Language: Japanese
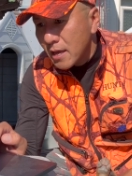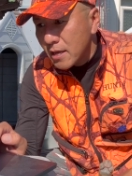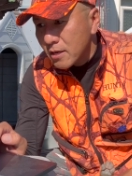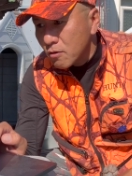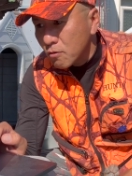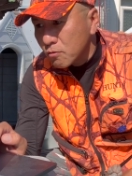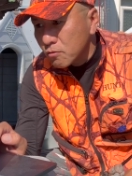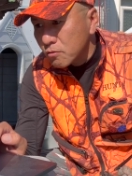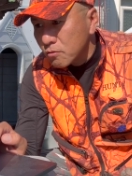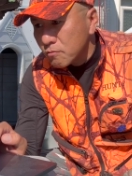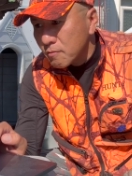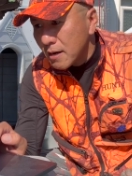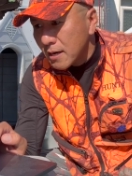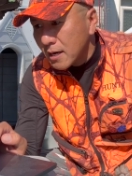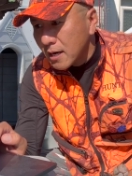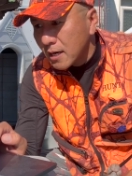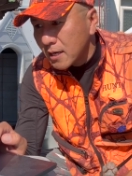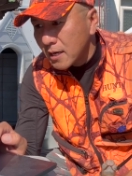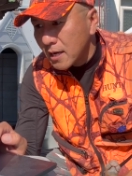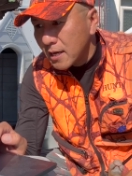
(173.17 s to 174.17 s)
よくわ
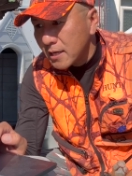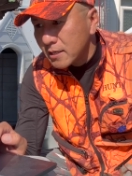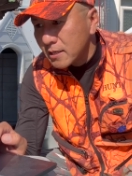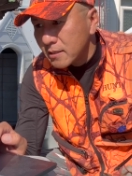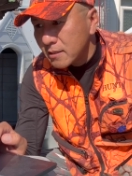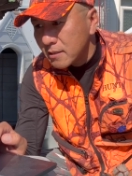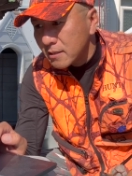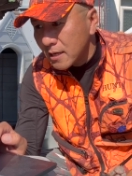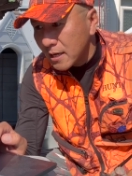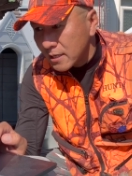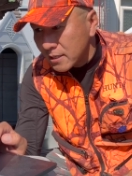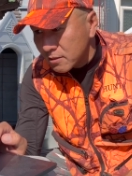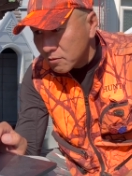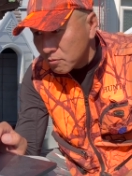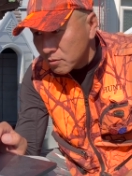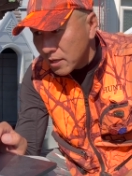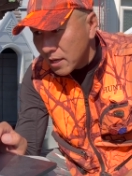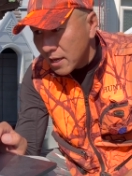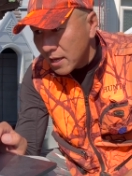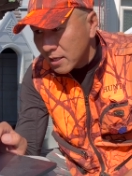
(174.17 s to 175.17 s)
からない
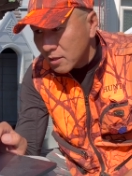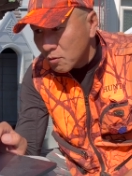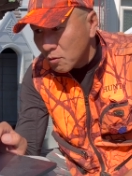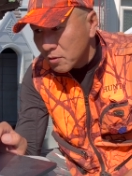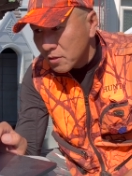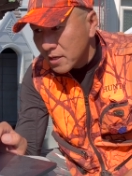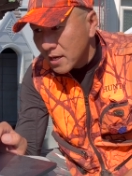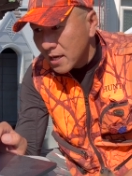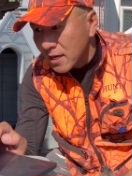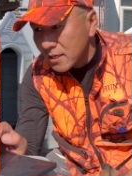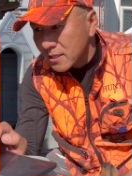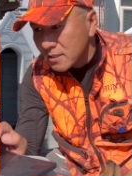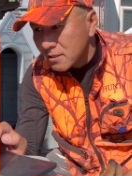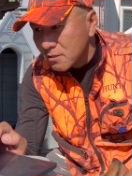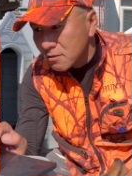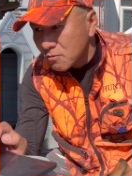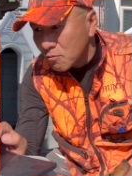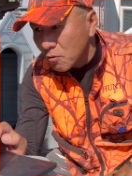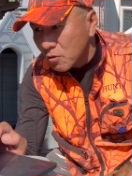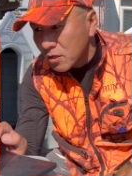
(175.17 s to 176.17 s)
ので、とりあえ
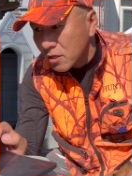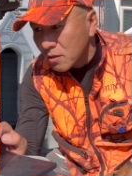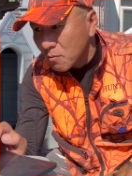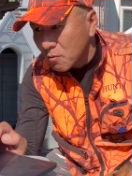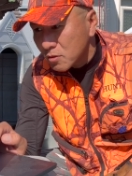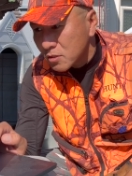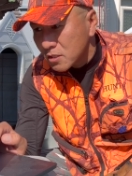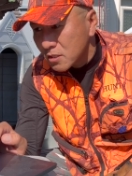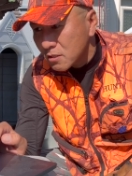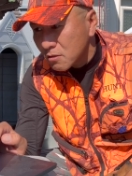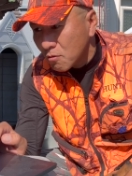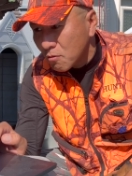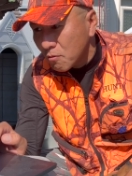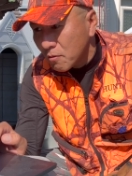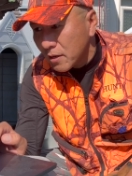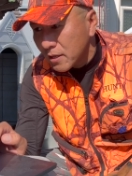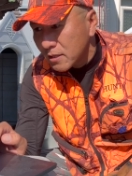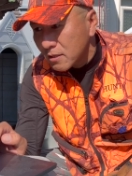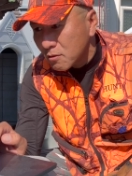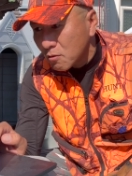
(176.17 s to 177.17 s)
ずお気持ち
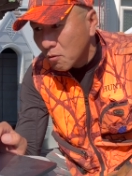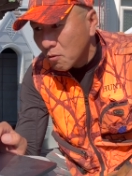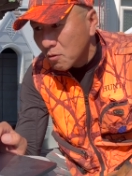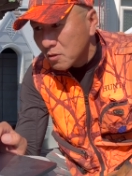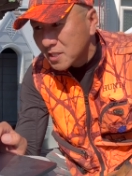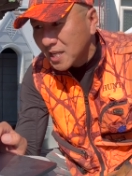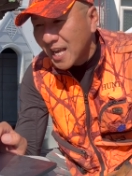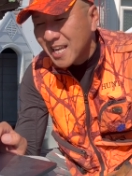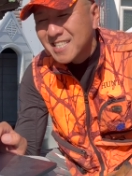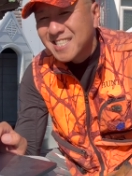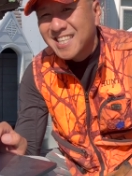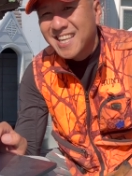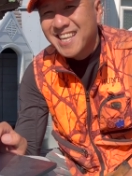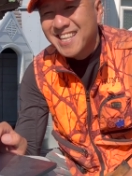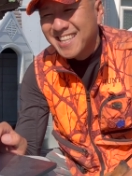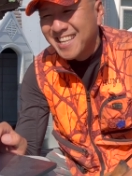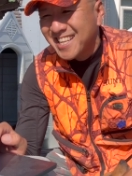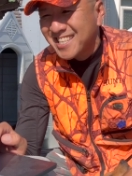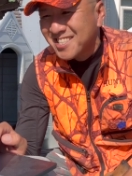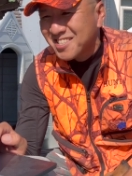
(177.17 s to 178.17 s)
応援と参
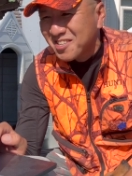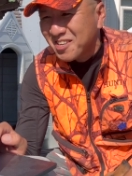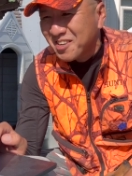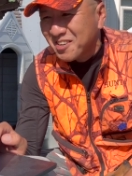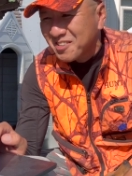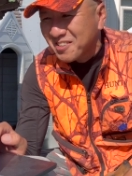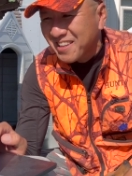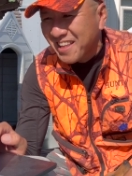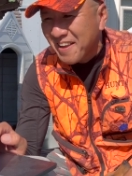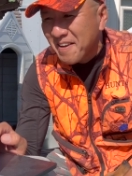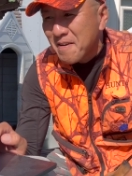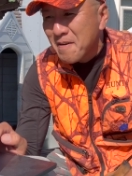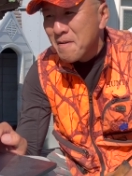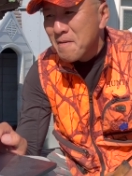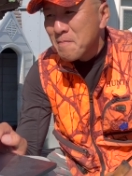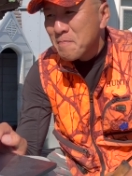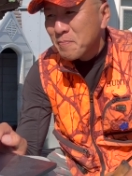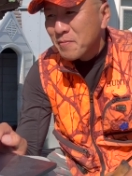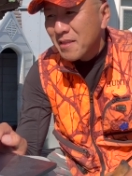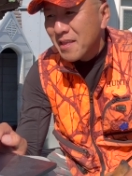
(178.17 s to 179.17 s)
戦ですということ
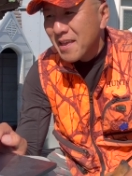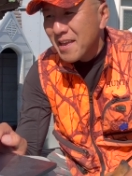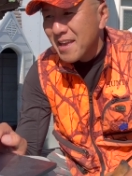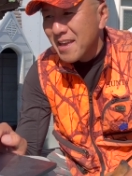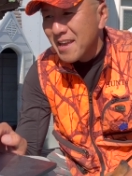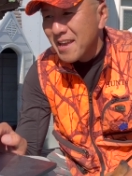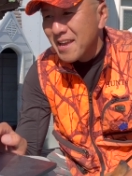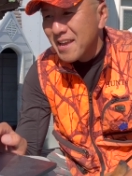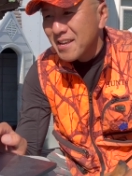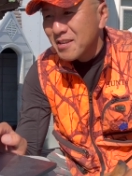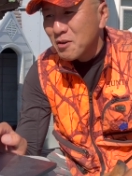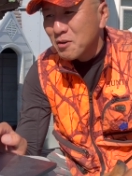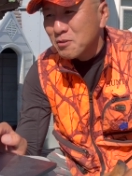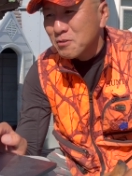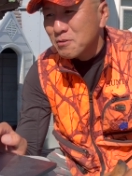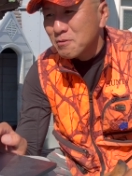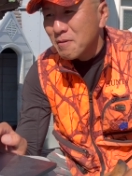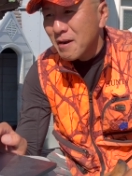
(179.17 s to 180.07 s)
で、よく